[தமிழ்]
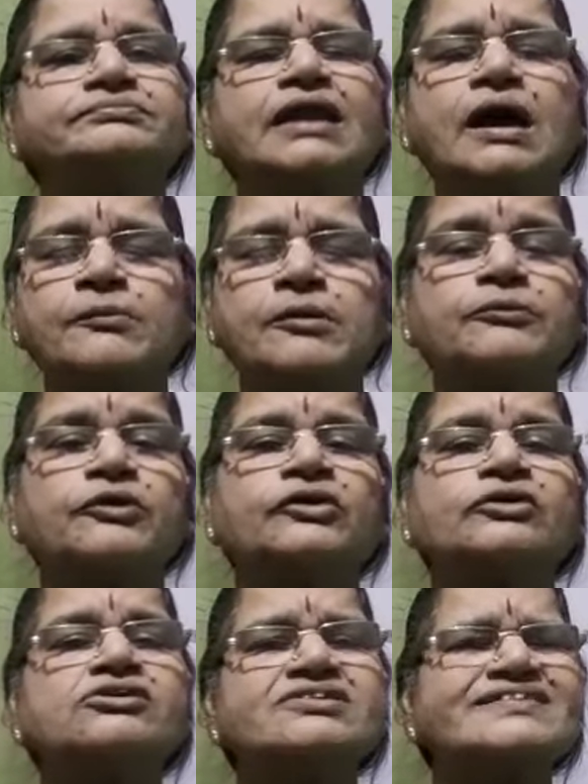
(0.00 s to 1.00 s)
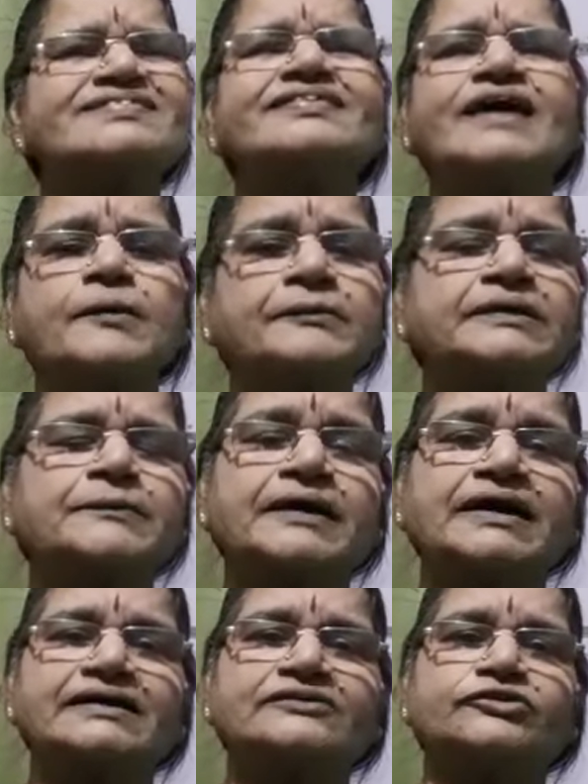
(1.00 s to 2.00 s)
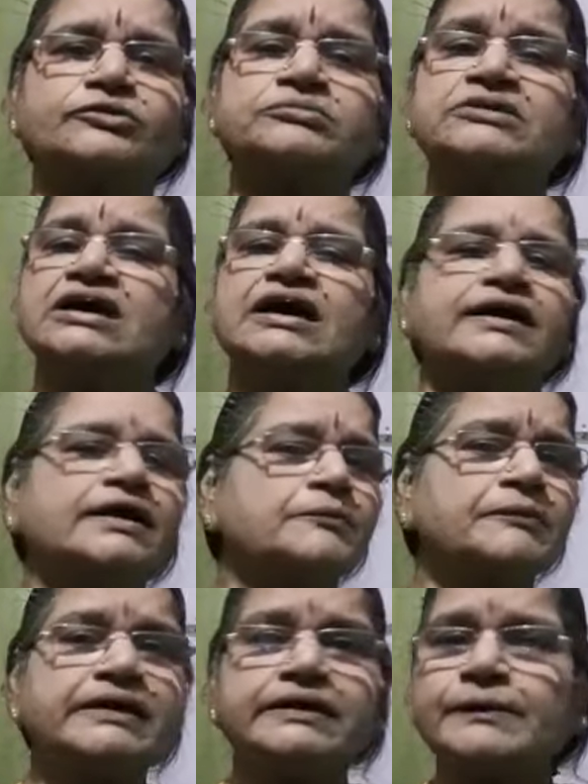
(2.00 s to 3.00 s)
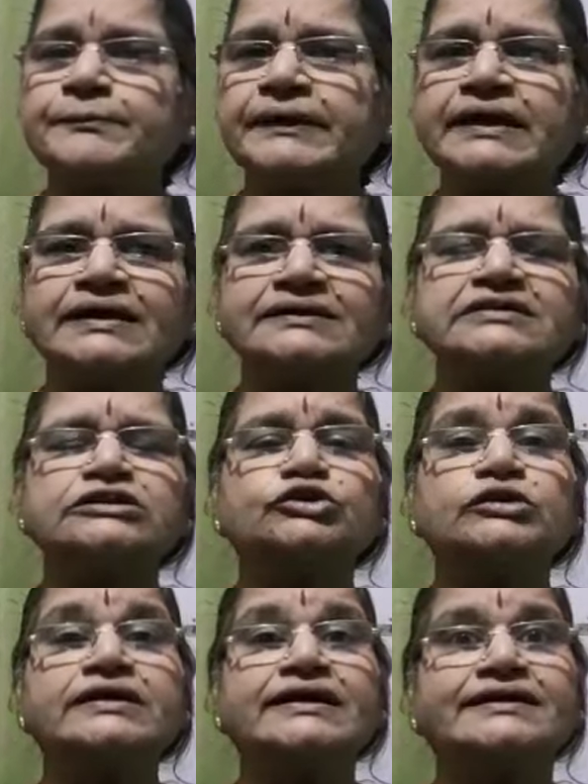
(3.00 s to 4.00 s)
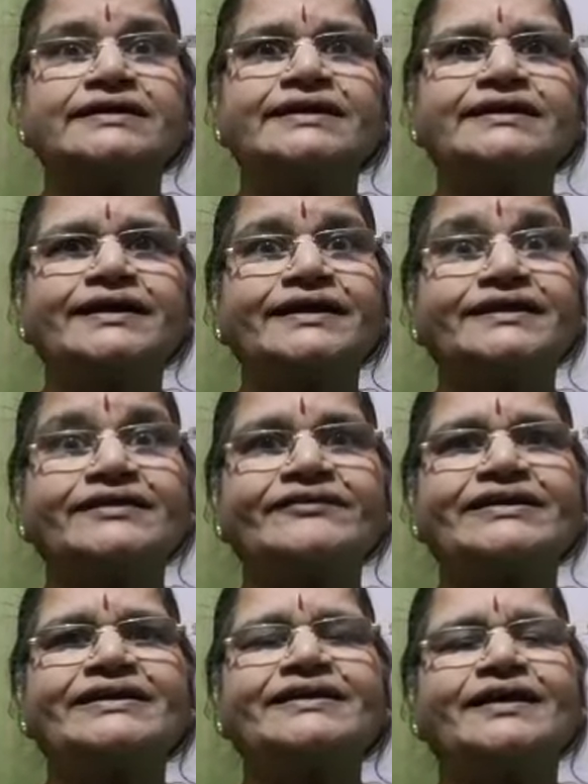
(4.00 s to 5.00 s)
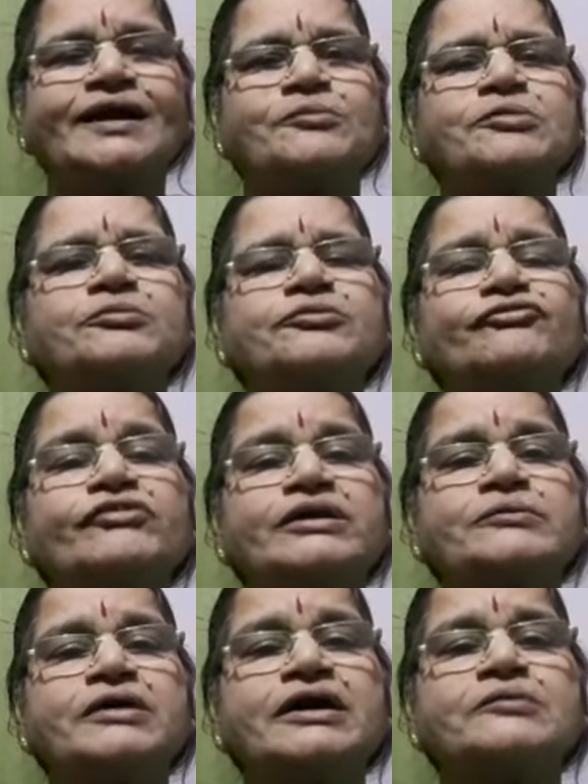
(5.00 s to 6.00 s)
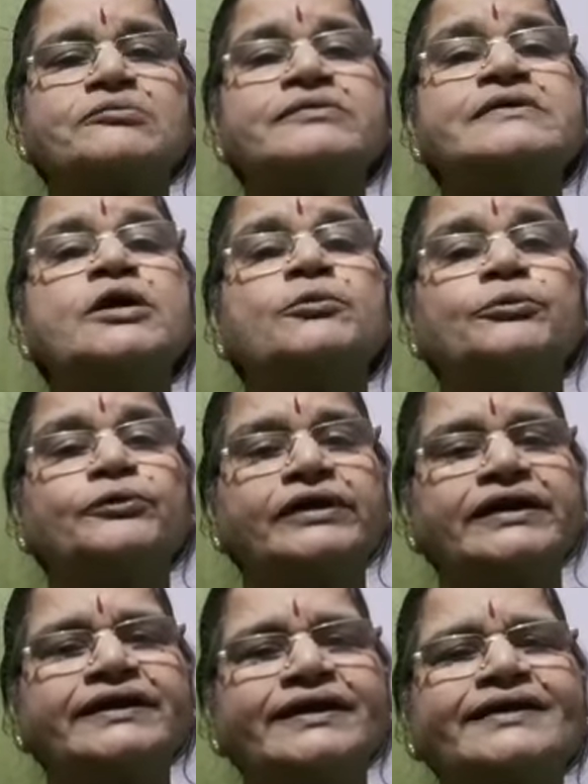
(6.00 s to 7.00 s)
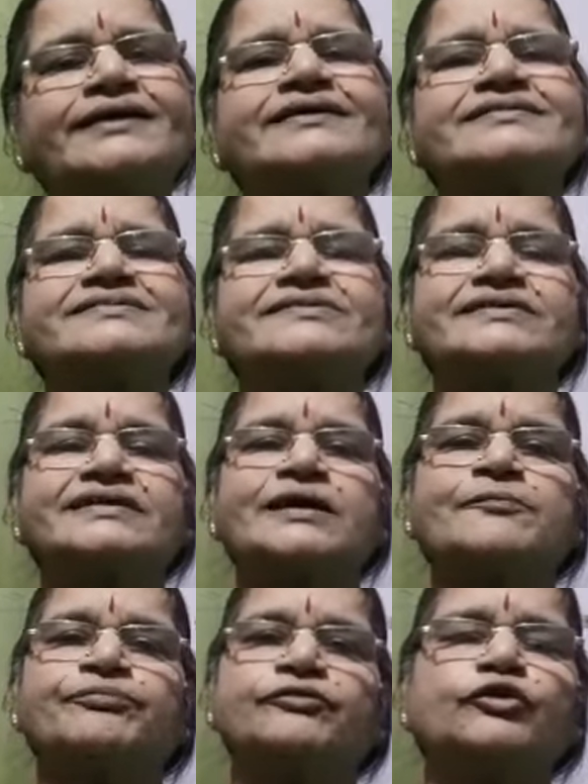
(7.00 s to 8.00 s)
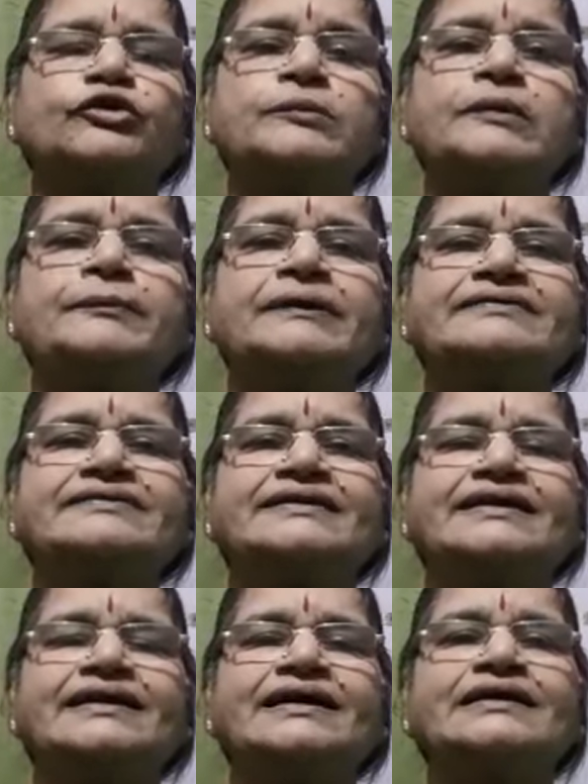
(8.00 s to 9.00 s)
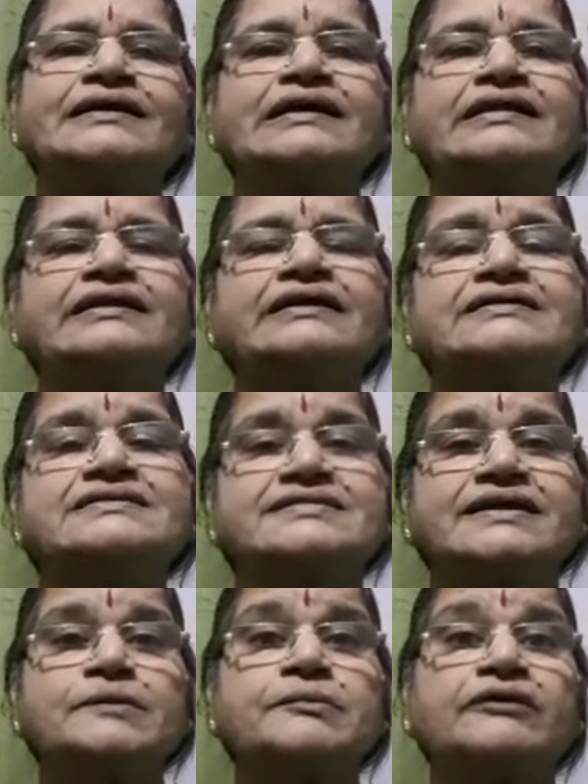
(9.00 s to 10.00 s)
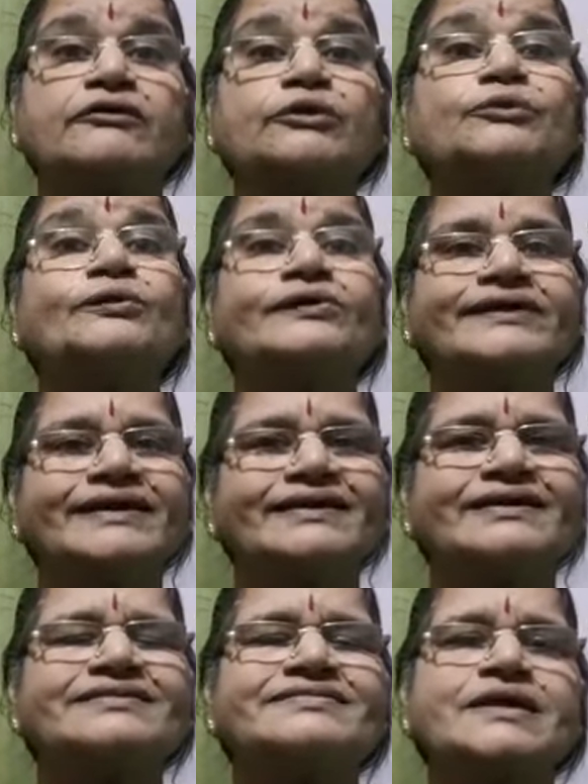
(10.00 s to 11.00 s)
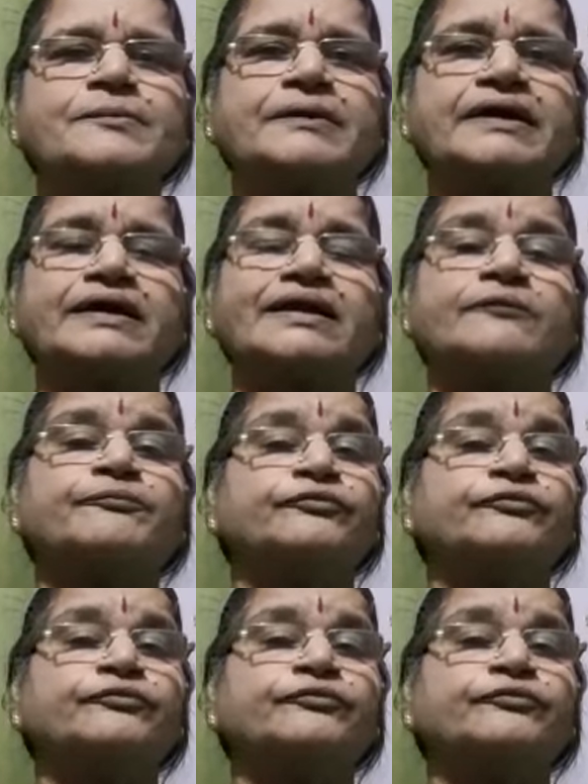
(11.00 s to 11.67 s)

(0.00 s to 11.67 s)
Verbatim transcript: லாபமோ கொஞ்சம் தாமதமாக கூடும் ஆனால் மறுக்கப்படாது உங்களுக்கு கட்டாயம் கிடைக்க வேண்டிய லாபமும் வருமானமும் முறையாக கிடச்சிருங்க ஒன்றுமே பிரச்சனை இல்லை இந்த சனி பகவான் உங்களுடைய ராசியை பார்க்குற